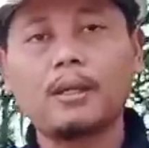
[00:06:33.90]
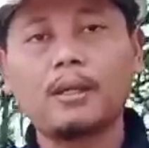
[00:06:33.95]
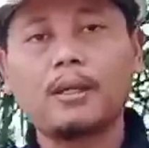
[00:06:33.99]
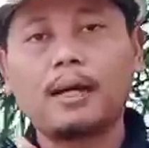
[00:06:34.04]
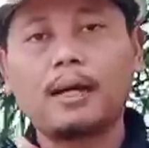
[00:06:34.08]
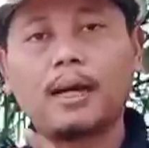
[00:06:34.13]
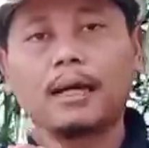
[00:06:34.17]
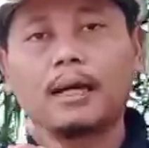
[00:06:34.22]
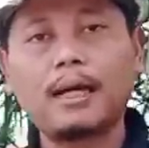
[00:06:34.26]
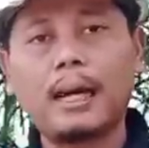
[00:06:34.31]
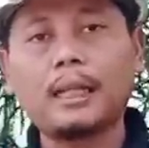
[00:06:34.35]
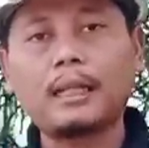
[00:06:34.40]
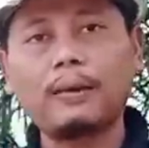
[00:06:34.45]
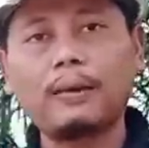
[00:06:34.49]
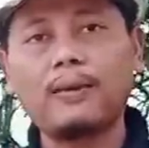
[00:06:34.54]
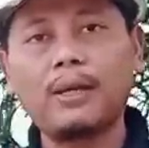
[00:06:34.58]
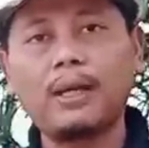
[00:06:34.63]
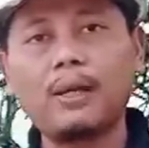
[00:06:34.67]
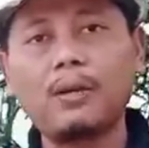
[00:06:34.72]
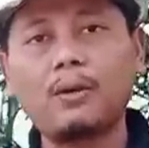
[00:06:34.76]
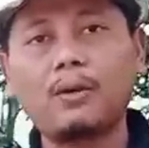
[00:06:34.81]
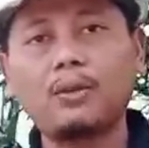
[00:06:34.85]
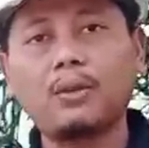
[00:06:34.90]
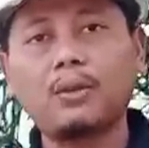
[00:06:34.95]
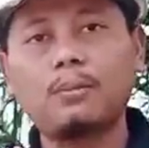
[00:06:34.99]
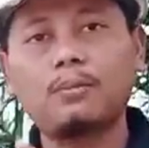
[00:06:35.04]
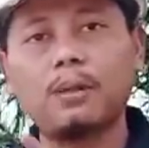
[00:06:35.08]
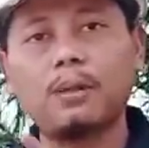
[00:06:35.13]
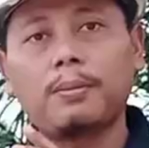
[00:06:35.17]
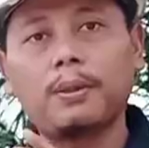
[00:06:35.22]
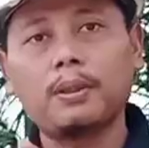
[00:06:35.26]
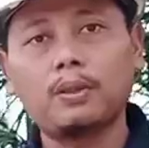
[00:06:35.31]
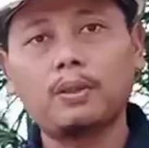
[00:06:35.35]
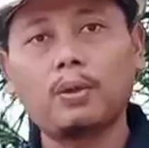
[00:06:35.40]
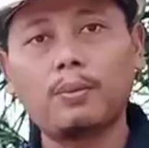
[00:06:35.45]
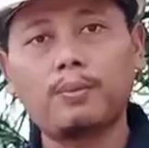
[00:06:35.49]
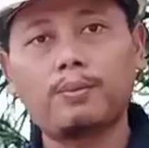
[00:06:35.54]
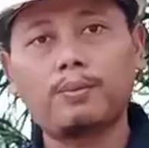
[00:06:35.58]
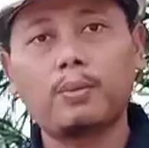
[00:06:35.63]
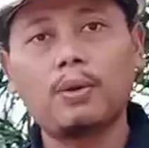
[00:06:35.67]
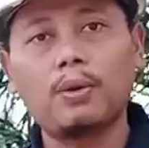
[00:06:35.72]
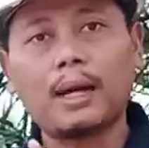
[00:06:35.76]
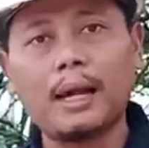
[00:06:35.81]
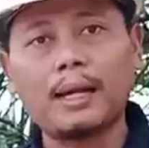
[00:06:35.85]
generatif ini untuk membentuk
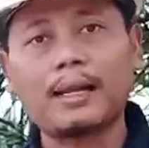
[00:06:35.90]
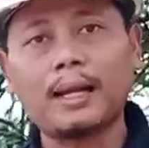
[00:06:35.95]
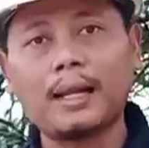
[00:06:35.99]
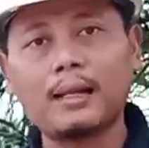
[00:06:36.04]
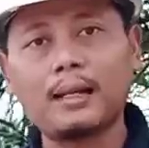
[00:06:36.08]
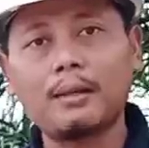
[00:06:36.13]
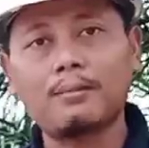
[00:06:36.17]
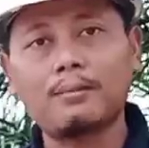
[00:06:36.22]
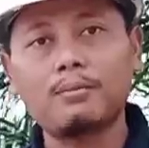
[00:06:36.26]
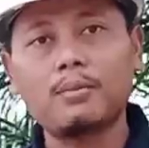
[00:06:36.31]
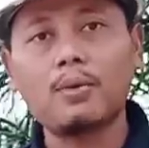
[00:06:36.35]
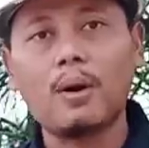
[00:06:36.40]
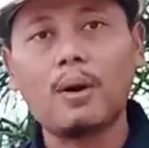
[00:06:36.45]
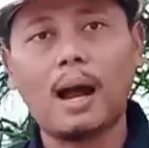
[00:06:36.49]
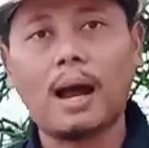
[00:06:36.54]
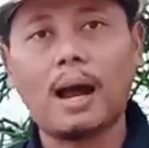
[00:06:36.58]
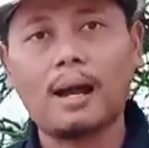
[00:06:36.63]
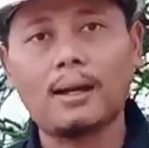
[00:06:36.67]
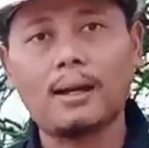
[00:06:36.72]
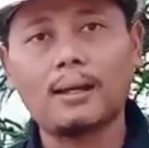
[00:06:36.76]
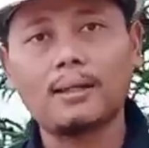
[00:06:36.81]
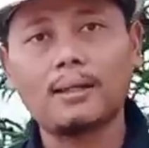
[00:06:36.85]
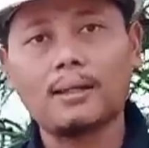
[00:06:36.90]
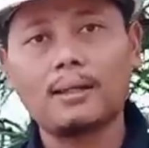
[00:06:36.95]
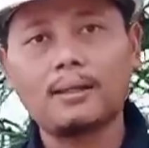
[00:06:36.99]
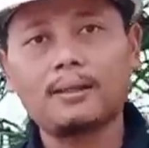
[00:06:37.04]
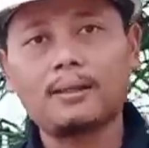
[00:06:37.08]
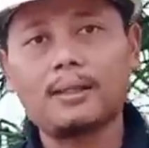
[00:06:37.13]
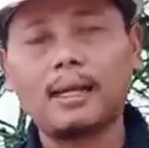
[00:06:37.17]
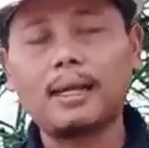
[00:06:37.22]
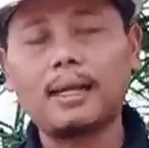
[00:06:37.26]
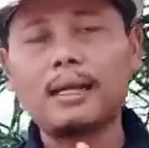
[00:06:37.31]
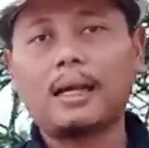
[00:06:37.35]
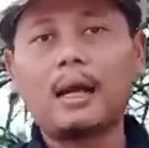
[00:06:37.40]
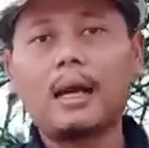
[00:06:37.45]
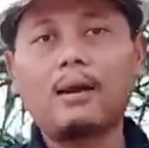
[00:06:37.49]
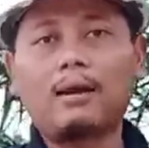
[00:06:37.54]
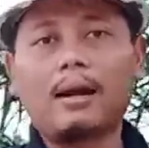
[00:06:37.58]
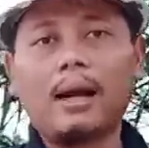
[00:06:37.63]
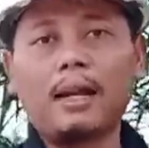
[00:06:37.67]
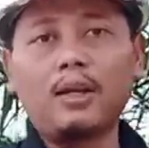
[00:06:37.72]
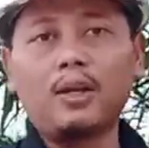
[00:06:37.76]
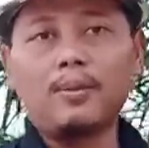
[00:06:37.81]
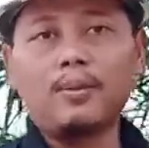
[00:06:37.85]
bunga dan buah jadi kalau
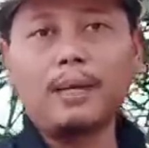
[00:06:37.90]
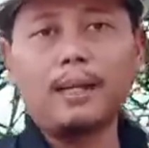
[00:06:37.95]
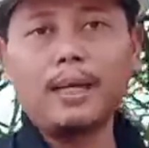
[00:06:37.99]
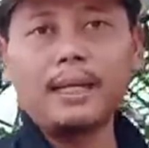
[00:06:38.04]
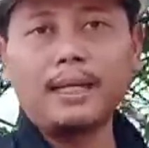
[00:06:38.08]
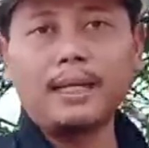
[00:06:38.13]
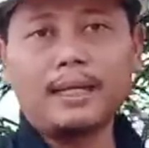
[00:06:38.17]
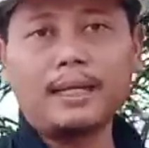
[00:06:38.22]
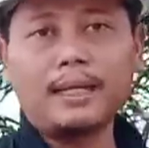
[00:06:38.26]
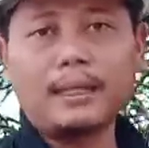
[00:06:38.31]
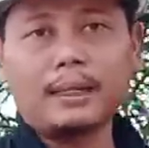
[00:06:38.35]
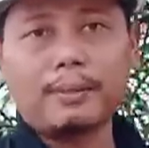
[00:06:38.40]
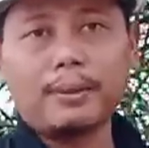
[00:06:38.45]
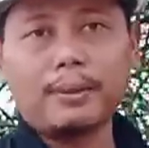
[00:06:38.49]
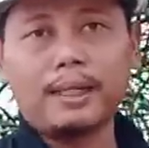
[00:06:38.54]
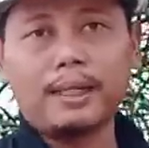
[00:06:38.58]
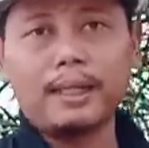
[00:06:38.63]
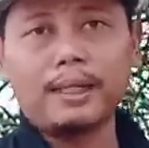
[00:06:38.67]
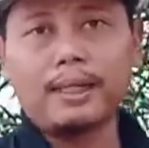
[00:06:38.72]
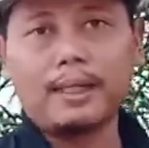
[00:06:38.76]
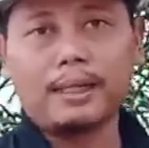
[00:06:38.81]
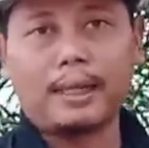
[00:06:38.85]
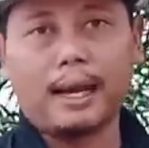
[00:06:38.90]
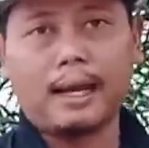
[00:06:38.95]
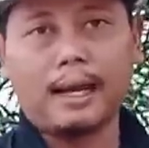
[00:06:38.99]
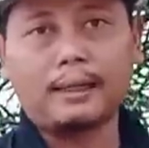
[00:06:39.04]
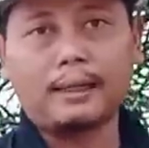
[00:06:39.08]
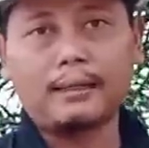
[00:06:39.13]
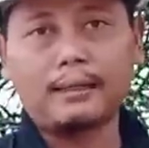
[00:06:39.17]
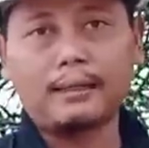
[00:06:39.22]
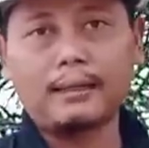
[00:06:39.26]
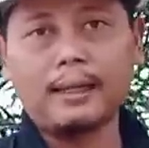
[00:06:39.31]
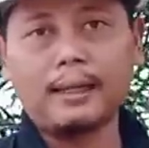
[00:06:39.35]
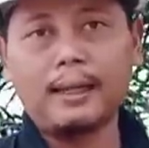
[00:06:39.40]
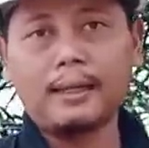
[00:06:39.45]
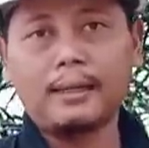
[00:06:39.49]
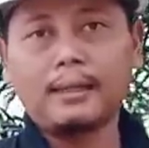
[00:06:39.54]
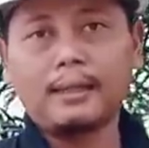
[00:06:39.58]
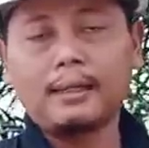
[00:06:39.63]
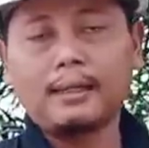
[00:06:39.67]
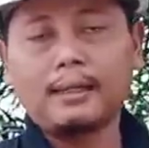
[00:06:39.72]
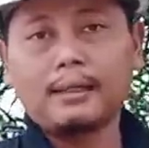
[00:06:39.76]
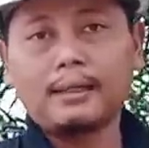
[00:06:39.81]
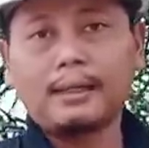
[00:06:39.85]
kalium ini kita berdirikan ya
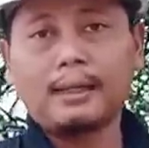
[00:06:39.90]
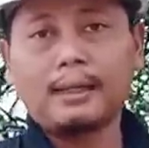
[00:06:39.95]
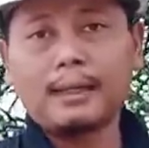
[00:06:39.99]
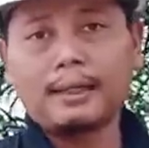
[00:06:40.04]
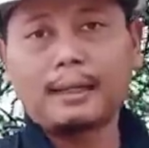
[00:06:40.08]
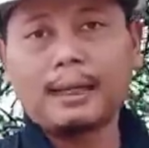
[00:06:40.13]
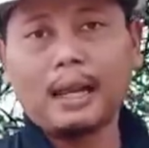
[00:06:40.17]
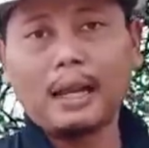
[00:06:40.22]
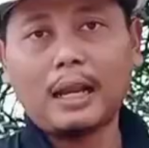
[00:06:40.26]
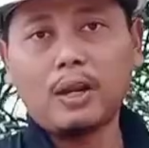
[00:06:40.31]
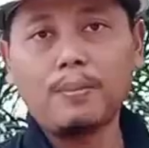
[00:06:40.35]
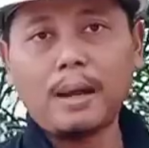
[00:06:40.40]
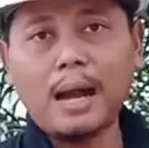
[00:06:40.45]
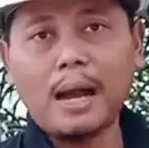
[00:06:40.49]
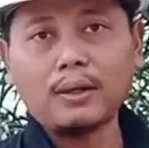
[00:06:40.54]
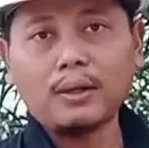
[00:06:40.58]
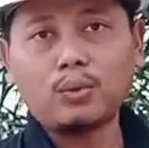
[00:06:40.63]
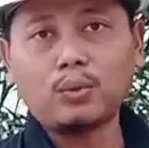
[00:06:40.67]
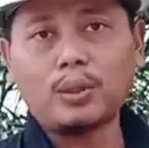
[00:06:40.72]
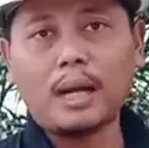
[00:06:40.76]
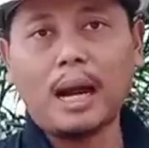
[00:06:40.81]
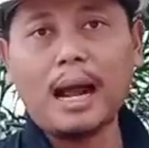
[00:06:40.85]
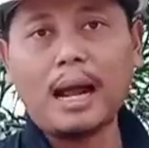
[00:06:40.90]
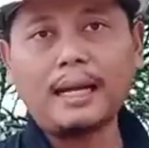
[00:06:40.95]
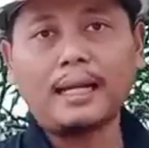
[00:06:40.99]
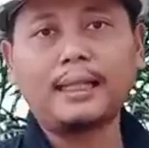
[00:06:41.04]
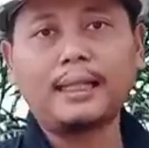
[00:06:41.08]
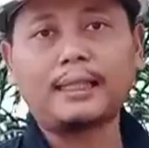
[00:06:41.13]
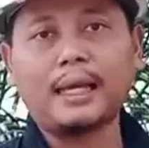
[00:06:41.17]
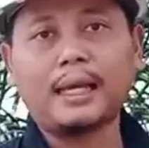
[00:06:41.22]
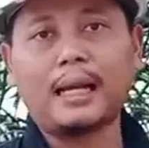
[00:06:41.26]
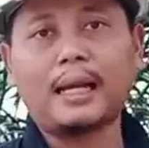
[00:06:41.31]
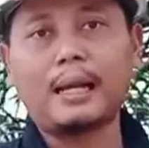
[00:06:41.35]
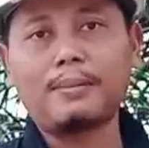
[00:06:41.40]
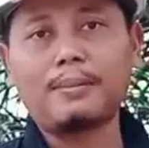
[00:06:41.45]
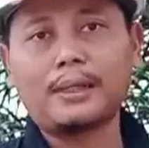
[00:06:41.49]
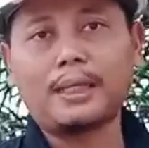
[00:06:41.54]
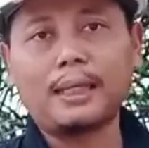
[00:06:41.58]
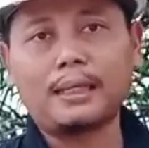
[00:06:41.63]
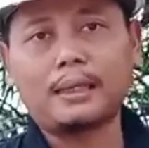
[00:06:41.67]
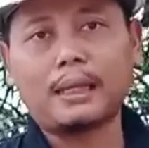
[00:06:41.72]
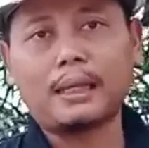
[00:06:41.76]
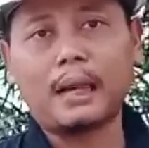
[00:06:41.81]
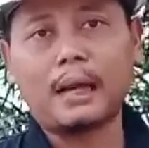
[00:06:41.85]
Kalium A sudah ada di tanaman
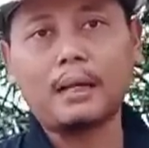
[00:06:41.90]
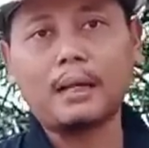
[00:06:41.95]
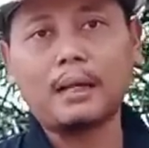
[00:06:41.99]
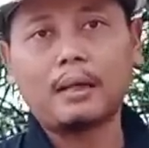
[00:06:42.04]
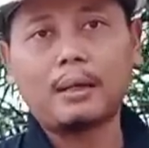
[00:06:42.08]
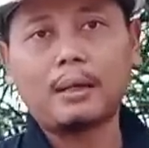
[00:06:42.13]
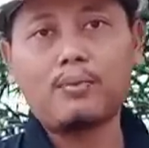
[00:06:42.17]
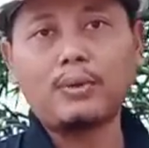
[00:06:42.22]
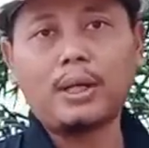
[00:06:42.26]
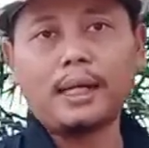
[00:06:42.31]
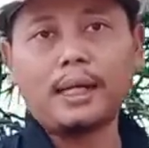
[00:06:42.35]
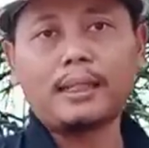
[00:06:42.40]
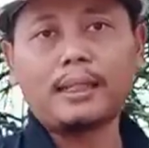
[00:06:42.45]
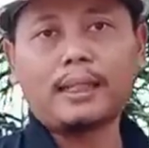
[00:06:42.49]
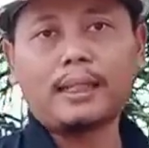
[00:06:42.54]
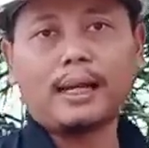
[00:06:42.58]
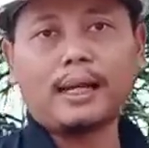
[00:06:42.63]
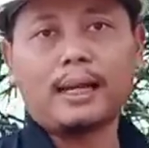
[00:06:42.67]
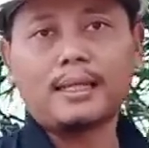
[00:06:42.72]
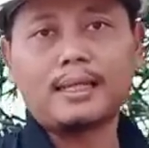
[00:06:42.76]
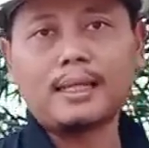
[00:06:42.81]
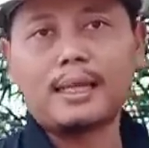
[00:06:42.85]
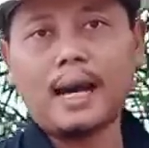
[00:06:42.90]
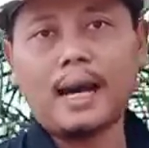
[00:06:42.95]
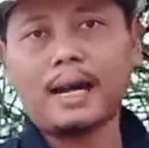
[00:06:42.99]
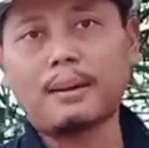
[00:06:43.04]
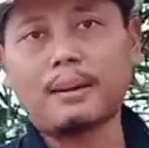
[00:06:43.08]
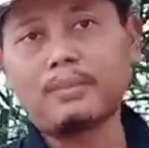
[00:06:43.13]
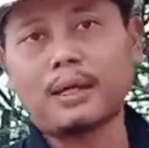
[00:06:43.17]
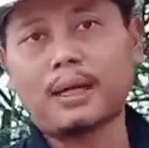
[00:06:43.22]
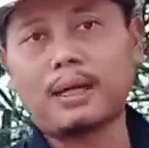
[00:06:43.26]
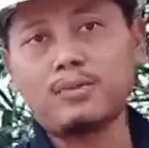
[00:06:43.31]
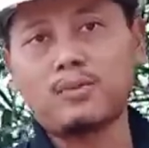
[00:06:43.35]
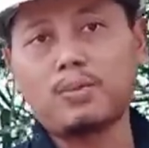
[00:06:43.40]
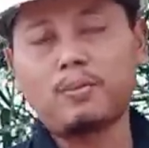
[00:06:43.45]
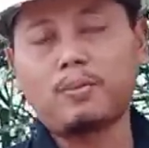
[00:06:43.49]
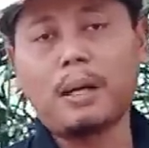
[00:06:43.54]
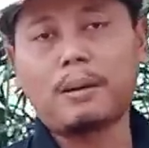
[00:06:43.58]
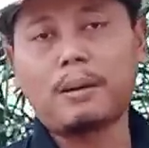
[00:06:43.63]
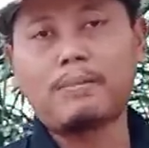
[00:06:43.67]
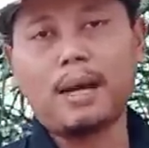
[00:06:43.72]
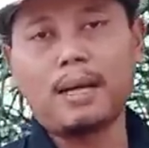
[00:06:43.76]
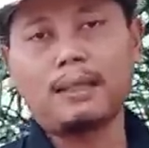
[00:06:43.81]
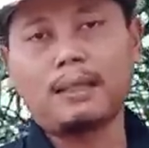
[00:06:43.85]
kita. Kemudian kita kasih garam dengan
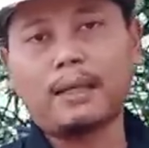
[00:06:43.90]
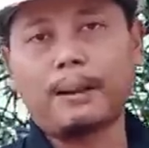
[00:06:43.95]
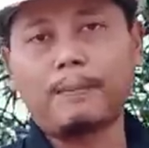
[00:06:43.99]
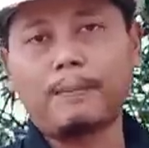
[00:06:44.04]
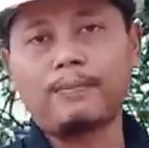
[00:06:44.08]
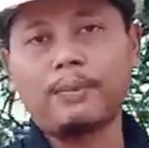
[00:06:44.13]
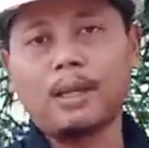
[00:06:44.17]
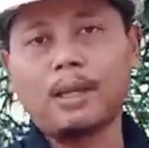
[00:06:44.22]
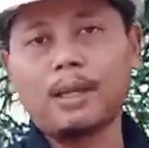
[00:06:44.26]
jumlah banyak.